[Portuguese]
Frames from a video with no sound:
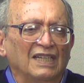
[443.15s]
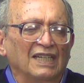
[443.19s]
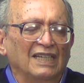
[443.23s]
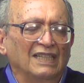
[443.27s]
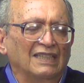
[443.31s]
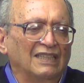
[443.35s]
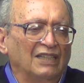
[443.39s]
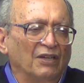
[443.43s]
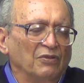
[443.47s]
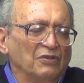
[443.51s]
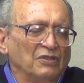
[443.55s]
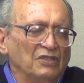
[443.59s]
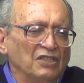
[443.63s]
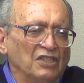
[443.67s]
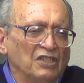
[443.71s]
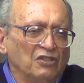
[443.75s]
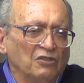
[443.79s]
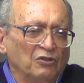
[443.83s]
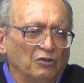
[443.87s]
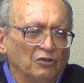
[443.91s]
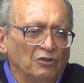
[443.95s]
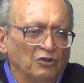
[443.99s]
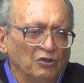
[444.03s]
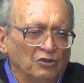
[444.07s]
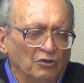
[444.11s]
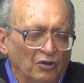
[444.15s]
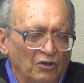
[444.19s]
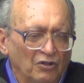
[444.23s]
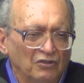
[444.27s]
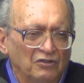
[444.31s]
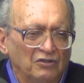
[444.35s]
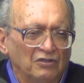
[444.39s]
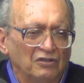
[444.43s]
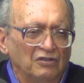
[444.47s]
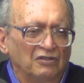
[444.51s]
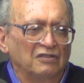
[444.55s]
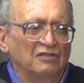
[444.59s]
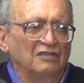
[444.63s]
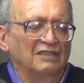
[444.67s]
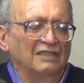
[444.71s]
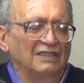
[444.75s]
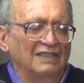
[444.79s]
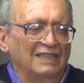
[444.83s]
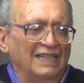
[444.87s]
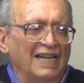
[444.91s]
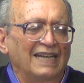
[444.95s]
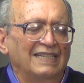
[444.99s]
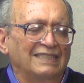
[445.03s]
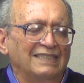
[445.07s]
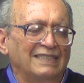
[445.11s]
Então, os estudiosos
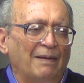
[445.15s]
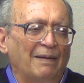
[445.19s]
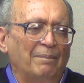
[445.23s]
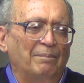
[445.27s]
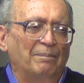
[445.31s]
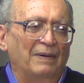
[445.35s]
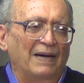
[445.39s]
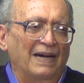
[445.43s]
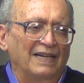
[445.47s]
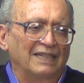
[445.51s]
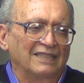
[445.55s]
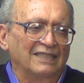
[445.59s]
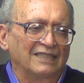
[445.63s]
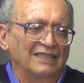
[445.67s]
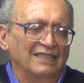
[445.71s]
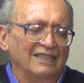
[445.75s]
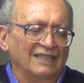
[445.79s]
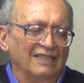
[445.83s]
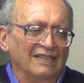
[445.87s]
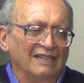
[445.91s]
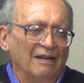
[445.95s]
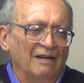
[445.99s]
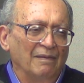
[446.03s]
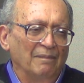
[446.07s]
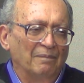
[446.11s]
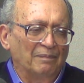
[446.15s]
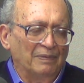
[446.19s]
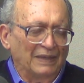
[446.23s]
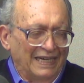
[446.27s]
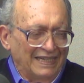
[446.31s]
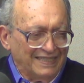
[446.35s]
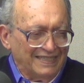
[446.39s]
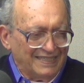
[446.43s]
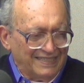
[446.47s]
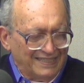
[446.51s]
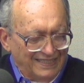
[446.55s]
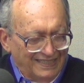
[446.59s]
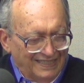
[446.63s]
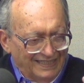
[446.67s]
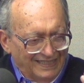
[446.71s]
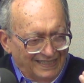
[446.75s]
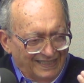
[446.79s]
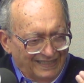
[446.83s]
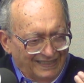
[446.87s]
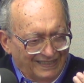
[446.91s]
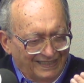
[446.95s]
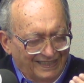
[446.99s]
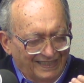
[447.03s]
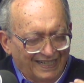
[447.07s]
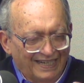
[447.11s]
dessa parte
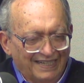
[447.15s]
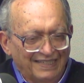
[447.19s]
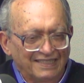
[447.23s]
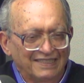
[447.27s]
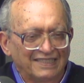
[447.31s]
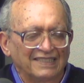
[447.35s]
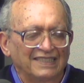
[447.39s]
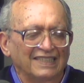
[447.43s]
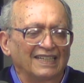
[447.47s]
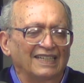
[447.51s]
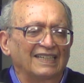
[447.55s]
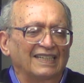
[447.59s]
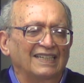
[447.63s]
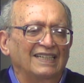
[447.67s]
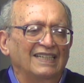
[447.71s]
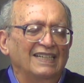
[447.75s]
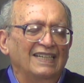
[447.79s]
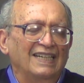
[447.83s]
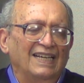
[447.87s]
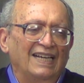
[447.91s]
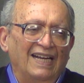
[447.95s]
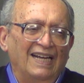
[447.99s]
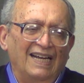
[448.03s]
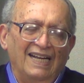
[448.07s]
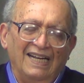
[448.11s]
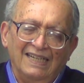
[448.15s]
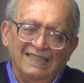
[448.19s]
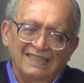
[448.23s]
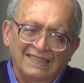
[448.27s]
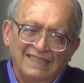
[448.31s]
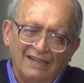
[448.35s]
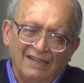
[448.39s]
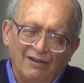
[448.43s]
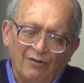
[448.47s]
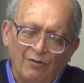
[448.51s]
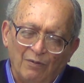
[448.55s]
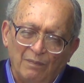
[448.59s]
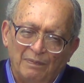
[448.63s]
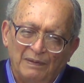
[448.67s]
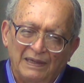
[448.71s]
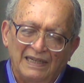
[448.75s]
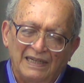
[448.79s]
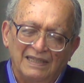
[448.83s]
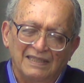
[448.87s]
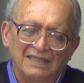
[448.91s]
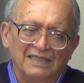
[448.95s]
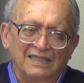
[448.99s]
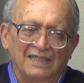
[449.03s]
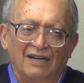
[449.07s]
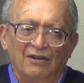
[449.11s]
precisam trazer essa
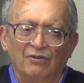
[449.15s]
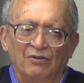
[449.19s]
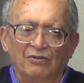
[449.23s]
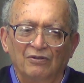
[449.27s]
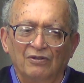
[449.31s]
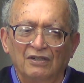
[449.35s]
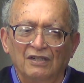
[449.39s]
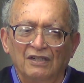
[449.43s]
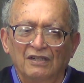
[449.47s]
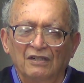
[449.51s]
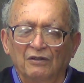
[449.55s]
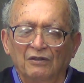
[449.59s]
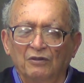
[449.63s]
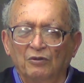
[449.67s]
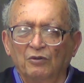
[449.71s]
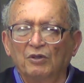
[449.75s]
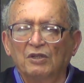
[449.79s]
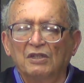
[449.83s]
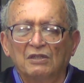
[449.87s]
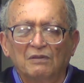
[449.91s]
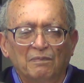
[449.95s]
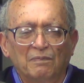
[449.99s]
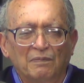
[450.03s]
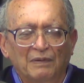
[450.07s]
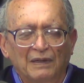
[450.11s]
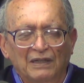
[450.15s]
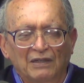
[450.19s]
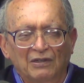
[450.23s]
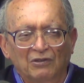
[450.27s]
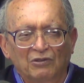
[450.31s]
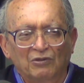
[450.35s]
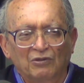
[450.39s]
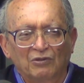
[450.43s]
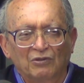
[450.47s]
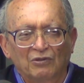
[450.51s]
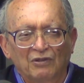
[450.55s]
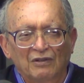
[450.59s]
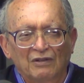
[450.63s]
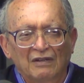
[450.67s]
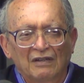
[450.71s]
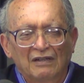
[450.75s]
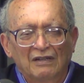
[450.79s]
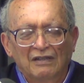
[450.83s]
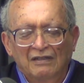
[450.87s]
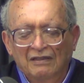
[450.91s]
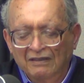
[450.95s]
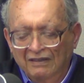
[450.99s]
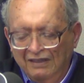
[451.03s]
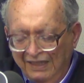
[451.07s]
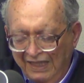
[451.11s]
compreensão do espírito
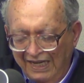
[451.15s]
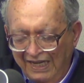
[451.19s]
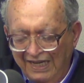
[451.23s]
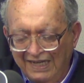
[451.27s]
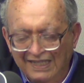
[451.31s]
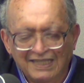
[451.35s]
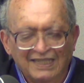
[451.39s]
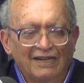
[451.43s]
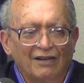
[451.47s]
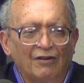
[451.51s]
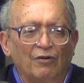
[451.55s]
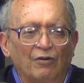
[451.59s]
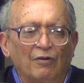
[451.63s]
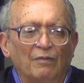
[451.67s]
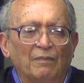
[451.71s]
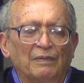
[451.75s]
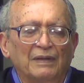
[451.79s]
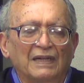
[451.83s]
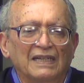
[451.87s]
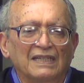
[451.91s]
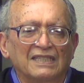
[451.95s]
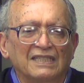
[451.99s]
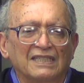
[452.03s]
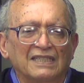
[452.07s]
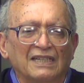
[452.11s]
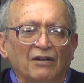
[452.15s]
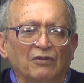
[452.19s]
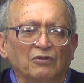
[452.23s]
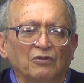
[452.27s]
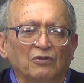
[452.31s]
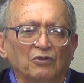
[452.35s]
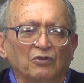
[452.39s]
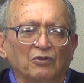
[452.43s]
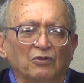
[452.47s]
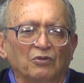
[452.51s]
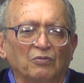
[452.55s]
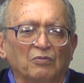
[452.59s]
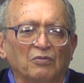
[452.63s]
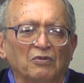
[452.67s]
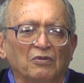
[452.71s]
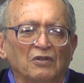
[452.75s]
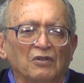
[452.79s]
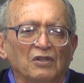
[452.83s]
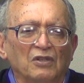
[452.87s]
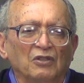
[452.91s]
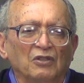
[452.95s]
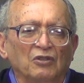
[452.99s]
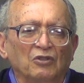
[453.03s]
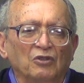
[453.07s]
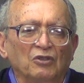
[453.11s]
nessa compreensão do,
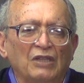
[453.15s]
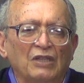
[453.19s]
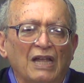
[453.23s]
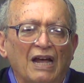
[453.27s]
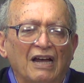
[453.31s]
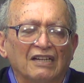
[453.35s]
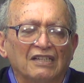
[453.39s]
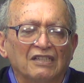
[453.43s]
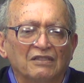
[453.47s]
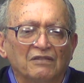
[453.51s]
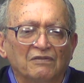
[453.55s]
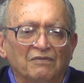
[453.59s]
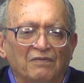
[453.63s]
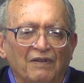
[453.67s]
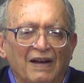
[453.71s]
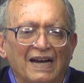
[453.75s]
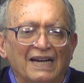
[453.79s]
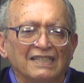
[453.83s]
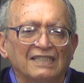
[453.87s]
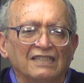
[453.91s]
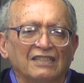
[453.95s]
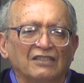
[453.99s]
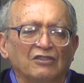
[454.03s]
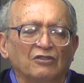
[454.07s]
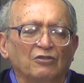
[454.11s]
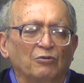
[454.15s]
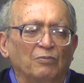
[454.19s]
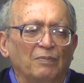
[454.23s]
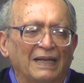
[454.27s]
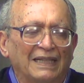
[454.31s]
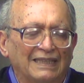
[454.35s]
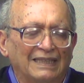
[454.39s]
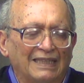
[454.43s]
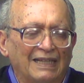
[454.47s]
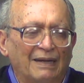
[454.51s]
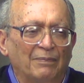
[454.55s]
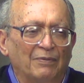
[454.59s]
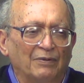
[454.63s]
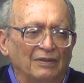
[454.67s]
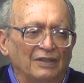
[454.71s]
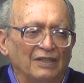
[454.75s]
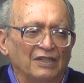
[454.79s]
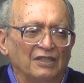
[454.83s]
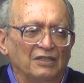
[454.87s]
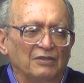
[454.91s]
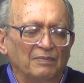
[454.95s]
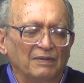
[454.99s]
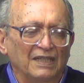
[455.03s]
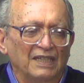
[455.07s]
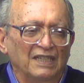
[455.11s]
das fases do
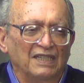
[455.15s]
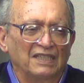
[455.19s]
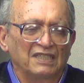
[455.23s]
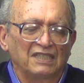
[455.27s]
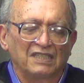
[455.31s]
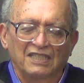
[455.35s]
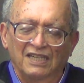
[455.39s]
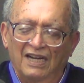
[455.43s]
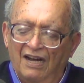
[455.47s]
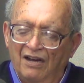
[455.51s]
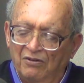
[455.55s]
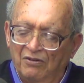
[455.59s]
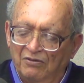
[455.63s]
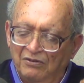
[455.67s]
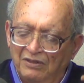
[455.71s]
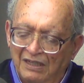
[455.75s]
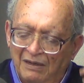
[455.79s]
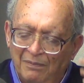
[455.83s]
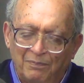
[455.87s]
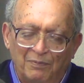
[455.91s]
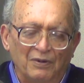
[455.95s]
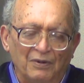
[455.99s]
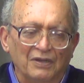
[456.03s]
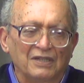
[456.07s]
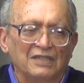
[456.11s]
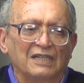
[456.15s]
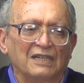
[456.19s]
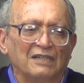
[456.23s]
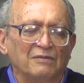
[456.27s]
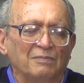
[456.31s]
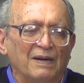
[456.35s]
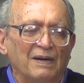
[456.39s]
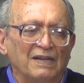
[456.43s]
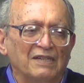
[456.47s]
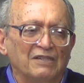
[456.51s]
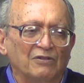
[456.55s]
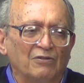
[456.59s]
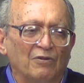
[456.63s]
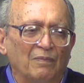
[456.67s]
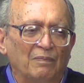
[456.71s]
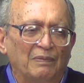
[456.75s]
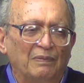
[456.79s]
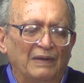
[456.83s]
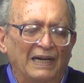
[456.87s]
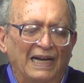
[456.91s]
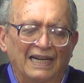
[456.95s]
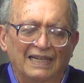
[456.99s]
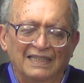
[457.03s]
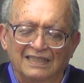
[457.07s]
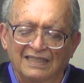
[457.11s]
metabolismo inicial, depois as mais
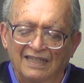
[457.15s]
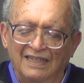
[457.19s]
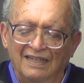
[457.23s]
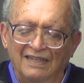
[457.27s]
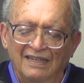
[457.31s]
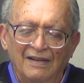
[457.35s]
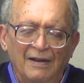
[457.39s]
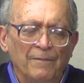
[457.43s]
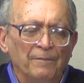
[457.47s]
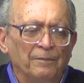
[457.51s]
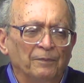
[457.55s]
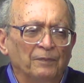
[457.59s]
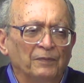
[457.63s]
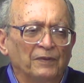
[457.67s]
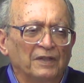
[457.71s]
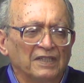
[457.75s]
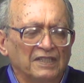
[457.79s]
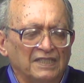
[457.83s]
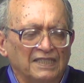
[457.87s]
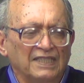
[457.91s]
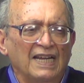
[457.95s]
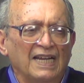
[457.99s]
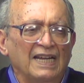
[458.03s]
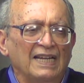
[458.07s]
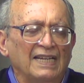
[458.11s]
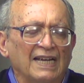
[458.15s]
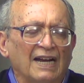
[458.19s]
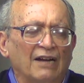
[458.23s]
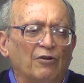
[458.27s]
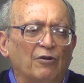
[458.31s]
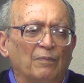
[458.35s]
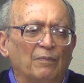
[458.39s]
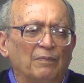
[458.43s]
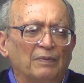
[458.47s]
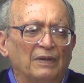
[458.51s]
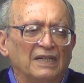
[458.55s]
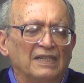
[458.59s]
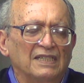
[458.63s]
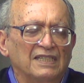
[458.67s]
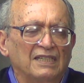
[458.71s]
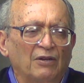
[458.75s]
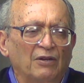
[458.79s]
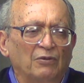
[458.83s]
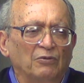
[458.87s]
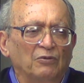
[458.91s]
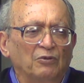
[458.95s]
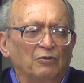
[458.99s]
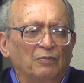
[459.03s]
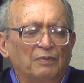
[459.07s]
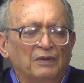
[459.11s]
complexas, sem a
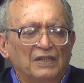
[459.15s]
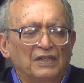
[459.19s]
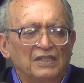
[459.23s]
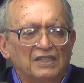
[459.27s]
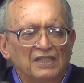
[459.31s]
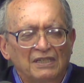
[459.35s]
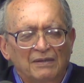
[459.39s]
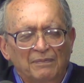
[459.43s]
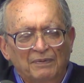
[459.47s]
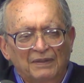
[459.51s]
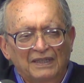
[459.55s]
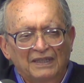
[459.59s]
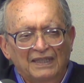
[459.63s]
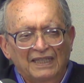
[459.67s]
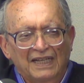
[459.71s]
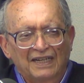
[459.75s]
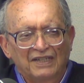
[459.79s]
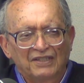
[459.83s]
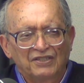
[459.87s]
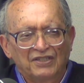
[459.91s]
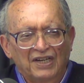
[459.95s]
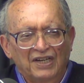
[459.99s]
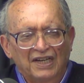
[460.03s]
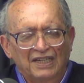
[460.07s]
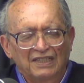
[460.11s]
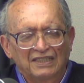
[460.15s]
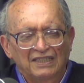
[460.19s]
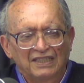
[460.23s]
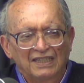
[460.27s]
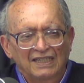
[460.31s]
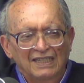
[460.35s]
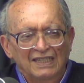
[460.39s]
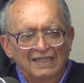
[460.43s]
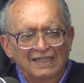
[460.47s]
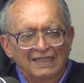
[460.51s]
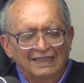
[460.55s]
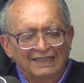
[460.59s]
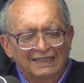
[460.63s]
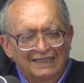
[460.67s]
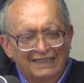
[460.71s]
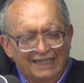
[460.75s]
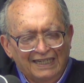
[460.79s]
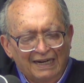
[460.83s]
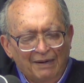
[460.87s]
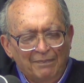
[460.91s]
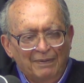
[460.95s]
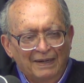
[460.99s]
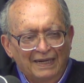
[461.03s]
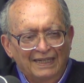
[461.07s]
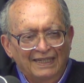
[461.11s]
compreensão do princípio inteligente,
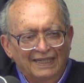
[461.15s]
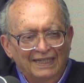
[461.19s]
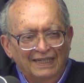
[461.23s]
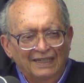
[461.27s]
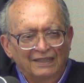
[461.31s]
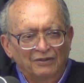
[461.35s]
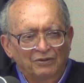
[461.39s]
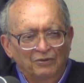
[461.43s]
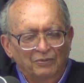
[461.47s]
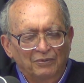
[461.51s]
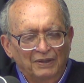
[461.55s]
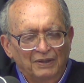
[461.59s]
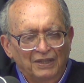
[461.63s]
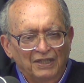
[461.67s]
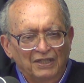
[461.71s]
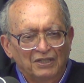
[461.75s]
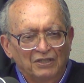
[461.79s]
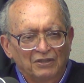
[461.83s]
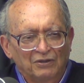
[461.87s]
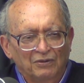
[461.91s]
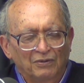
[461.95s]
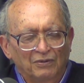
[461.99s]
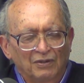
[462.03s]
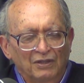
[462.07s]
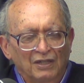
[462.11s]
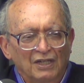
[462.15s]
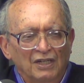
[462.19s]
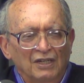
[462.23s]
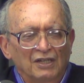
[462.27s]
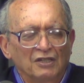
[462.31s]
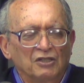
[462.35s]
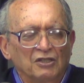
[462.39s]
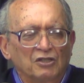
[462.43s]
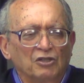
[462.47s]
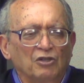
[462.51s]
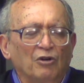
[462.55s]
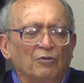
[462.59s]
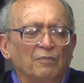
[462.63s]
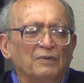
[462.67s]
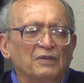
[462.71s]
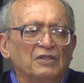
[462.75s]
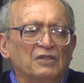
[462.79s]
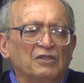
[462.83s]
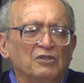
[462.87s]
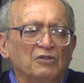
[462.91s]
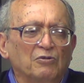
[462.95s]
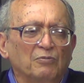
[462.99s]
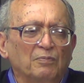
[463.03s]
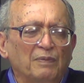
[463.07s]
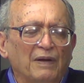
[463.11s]
trabalhando isto sob
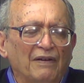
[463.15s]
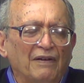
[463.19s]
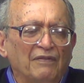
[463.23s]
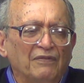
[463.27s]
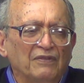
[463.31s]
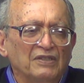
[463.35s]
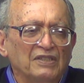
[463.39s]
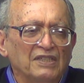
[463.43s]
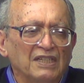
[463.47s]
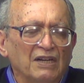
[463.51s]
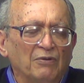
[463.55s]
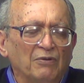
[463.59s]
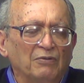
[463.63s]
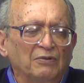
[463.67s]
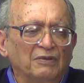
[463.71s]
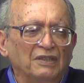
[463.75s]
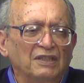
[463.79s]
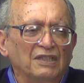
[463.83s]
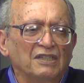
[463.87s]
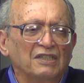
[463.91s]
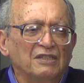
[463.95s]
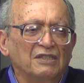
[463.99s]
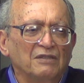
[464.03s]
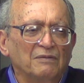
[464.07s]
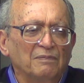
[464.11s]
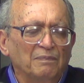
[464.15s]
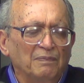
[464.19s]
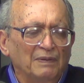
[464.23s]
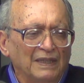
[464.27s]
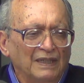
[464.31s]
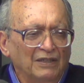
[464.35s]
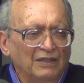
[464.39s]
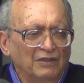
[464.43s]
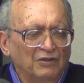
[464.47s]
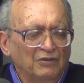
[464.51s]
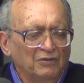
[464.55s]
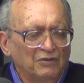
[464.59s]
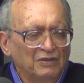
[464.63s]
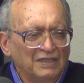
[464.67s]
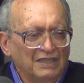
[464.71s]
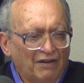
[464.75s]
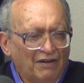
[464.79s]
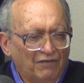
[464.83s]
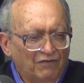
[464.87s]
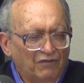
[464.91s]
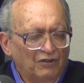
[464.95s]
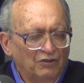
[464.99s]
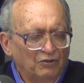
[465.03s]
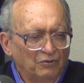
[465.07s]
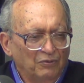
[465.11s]
supervisão de espíritos
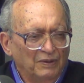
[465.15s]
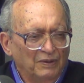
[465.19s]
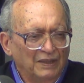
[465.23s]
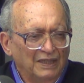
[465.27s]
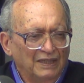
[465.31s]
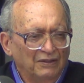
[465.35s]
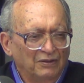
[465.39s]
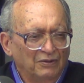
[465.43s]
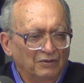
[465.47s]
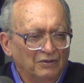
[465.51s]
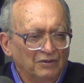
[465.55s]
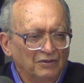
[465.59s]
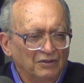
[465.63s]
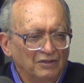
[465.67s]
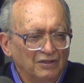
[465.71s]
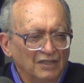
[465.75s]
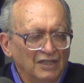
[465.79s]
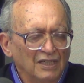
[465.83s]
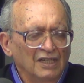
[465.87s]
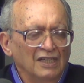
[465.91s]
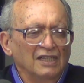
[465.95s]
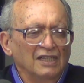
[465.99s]
evoluídos,